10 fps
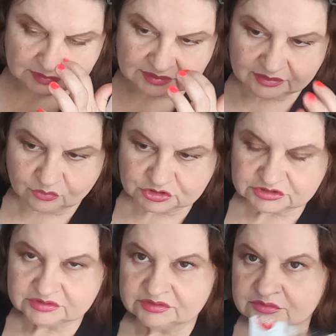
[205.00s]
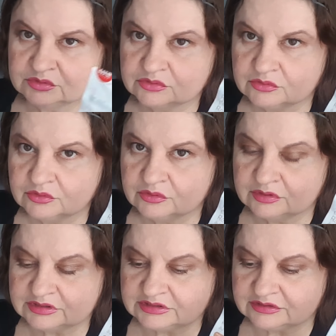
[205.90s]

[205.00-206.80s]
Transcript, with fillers: хорошие, но